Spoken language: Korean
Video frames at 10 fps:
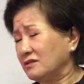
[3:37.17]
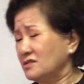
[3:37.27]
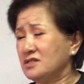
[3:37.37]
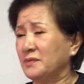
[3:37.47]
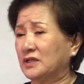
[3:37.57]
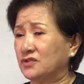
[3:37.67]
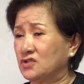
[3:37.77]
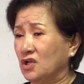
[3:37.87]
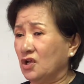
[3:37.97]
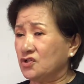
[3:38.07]
하든지
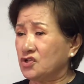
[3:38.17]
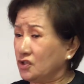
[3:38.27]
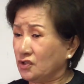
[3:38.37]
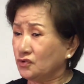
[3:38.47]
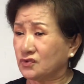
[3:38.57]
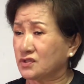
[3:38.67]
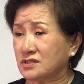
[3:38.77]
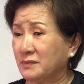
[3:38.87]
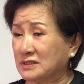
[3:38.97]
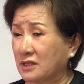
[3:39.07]
말든지 신경도
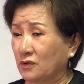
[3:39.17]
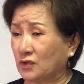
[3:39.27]
쓰지 마세요.